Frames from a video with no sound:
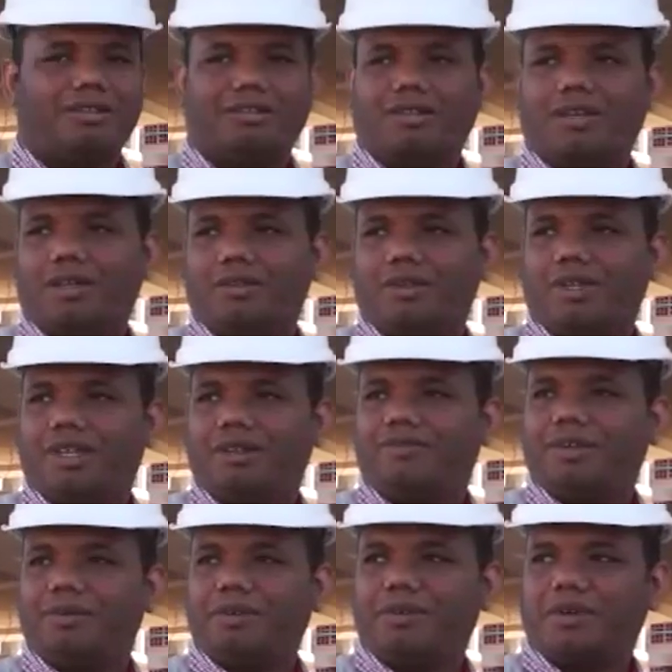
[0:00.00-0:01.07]
دونك نحن الآن
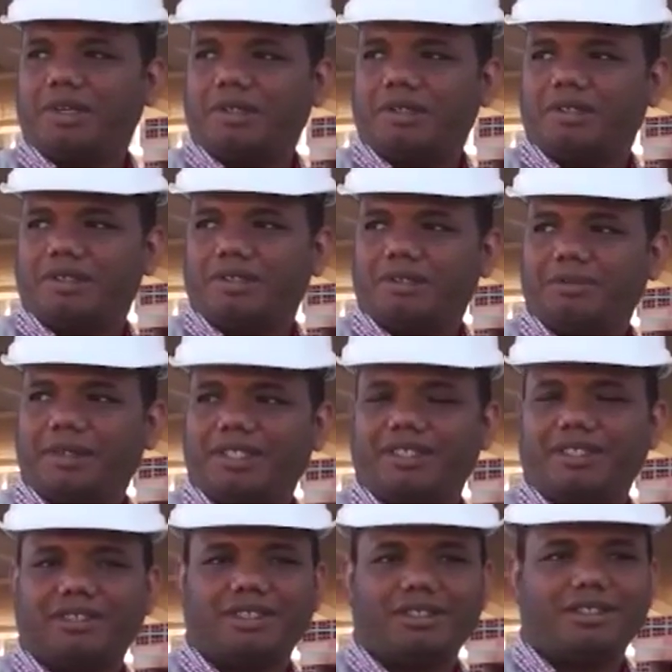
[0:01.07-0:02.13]
في موقع
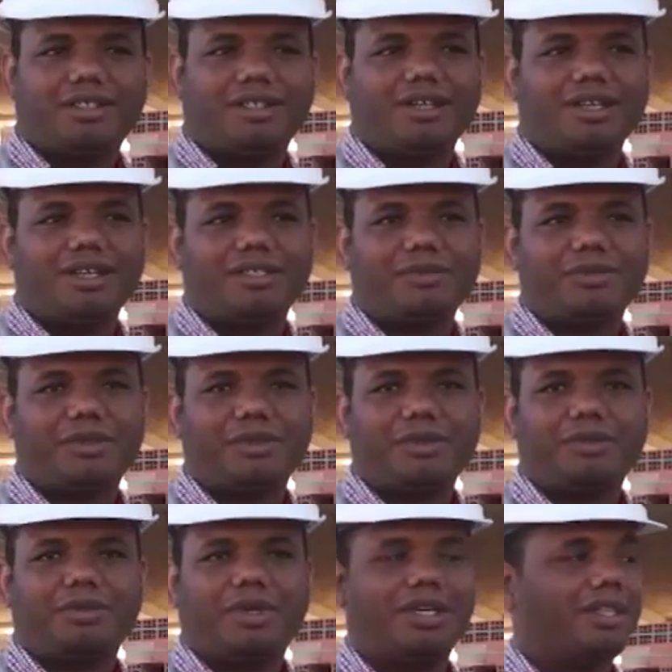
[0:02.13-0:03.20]
المدينة آه، الجديدة لحسيم
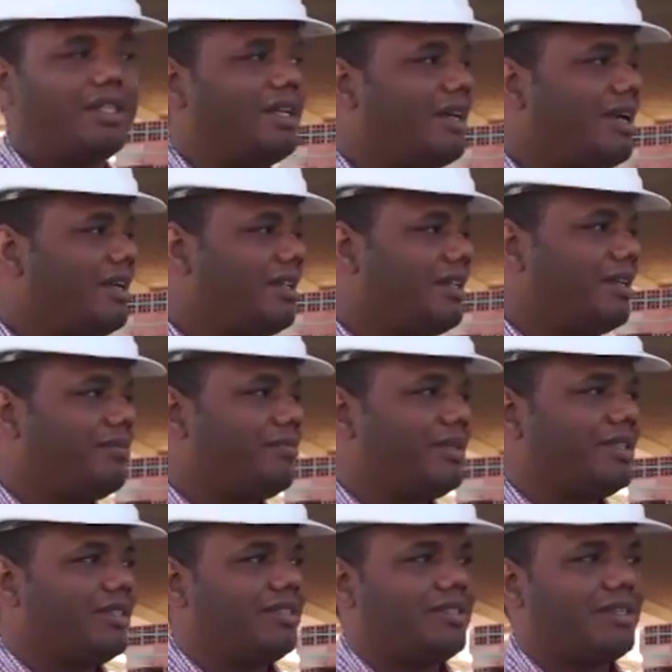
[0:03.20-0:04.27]
سعود وهذه عينة
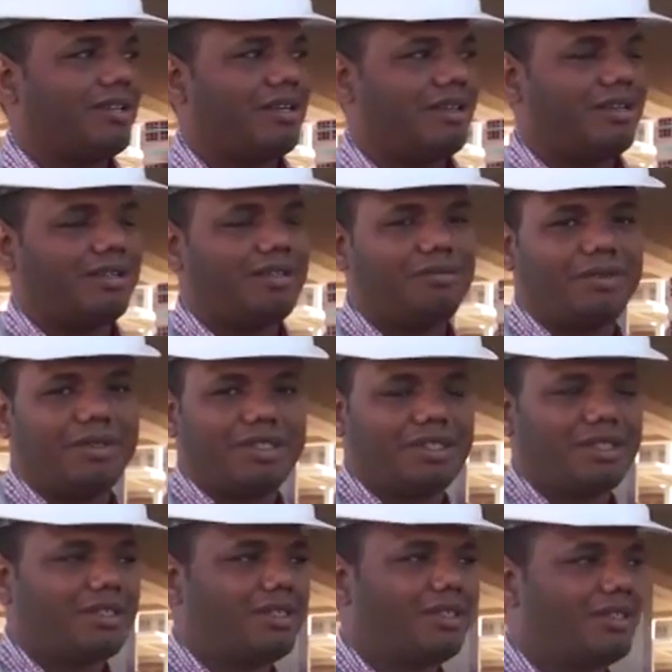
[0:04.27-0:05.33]
من السكنات
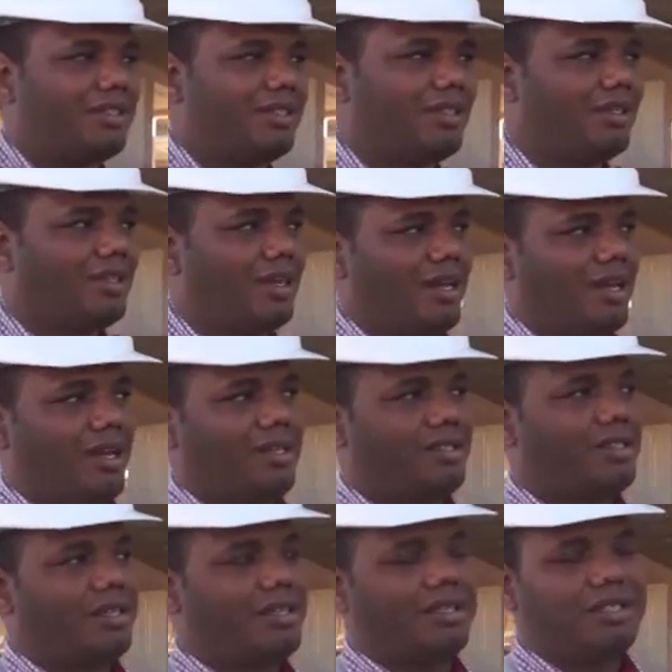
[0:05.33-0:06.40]
المخصصة
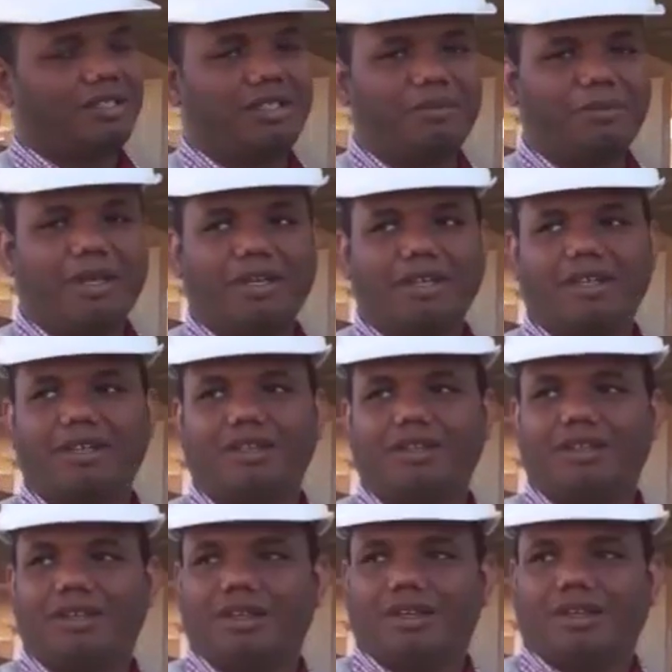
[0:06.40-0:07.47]
للسكن
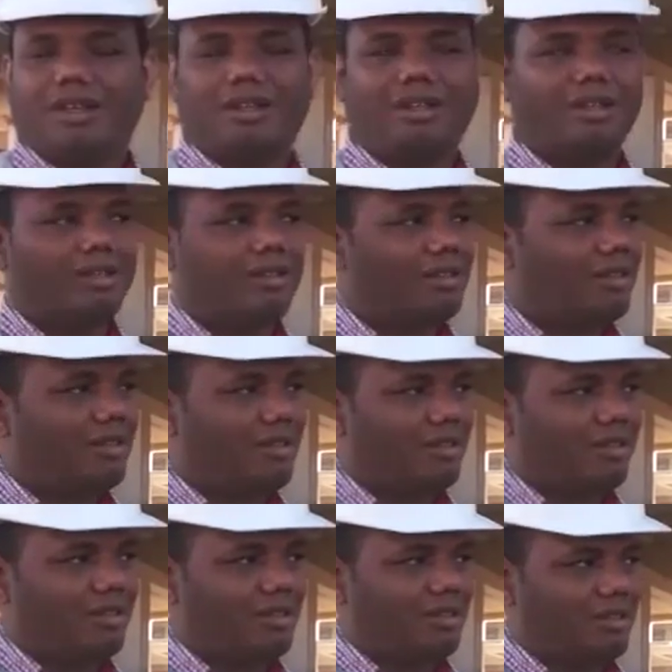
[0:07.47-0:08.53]
الاجتماعي
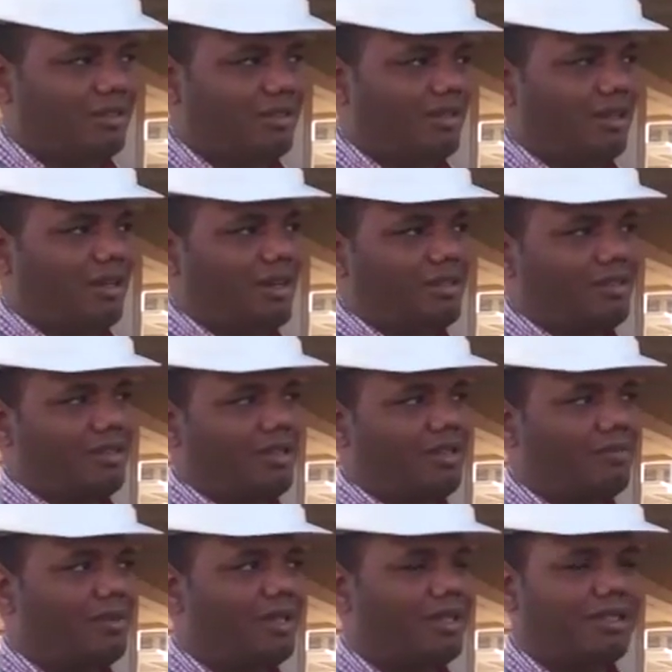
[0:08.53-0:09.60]
آه،
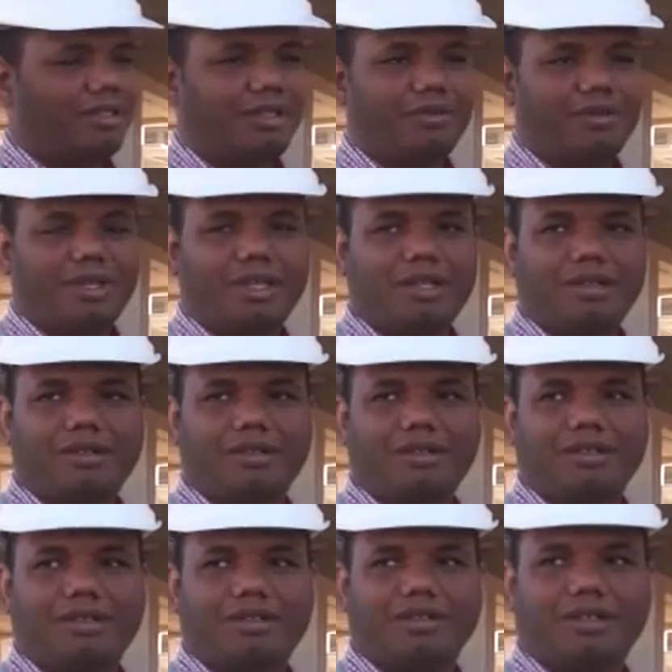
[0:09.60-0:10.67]
الخاصة بديوان
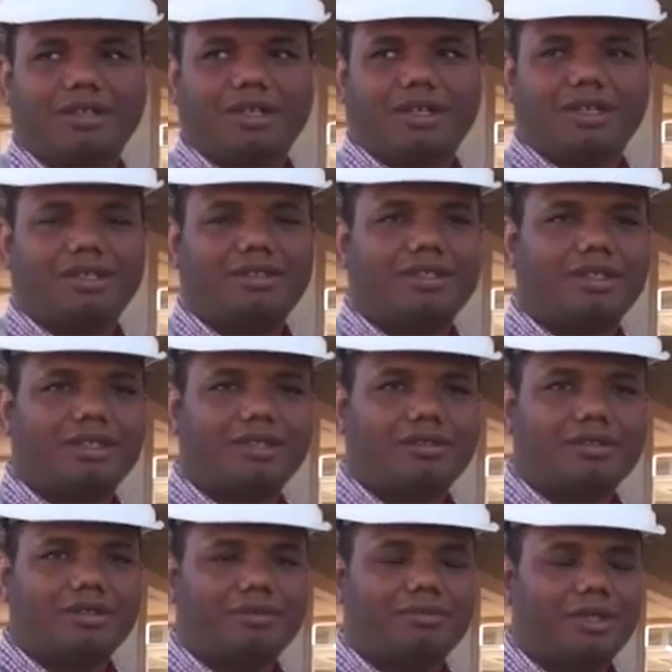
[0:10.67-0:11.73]
آه،
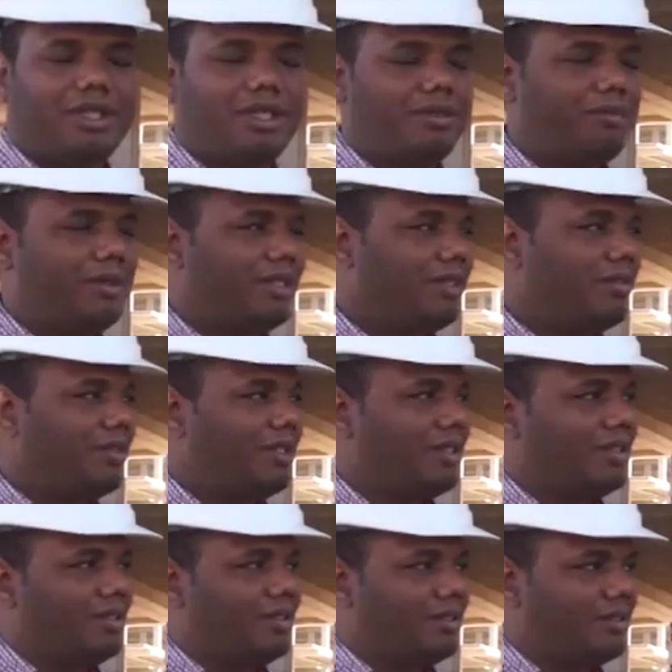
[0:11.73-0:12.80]
الترقية
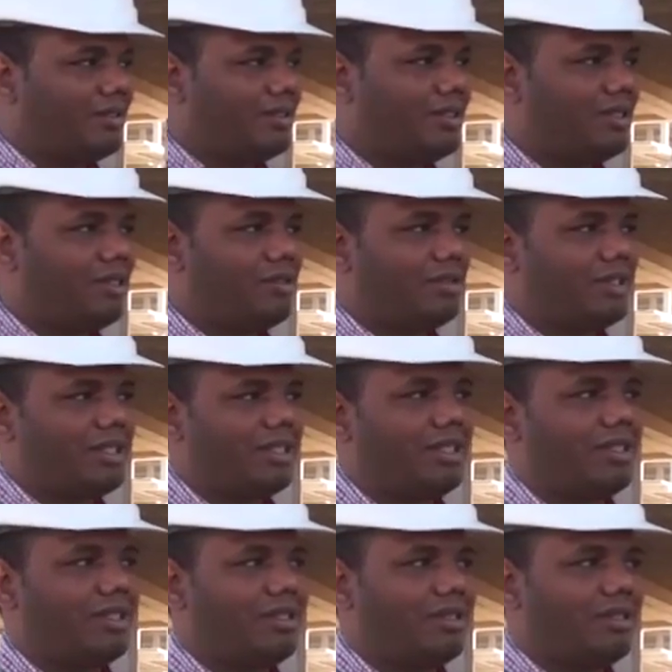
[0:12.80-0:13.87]
بديوان التسير آه،
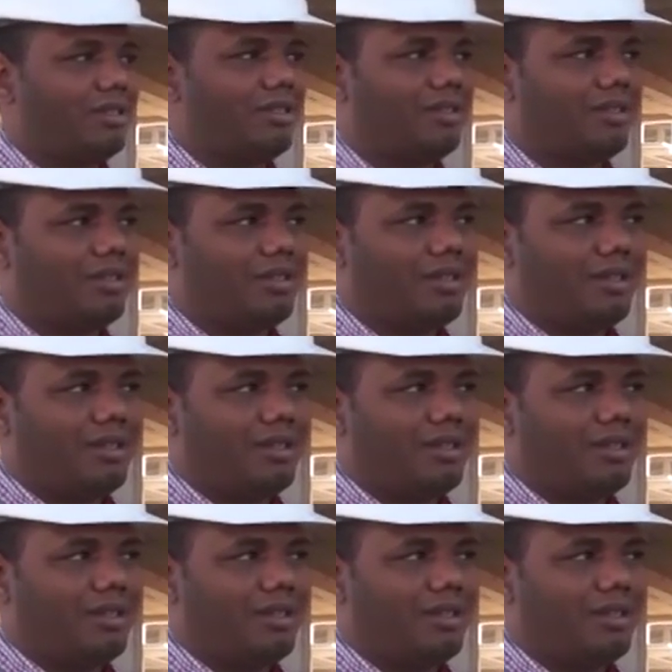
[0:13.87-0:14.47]
والترقية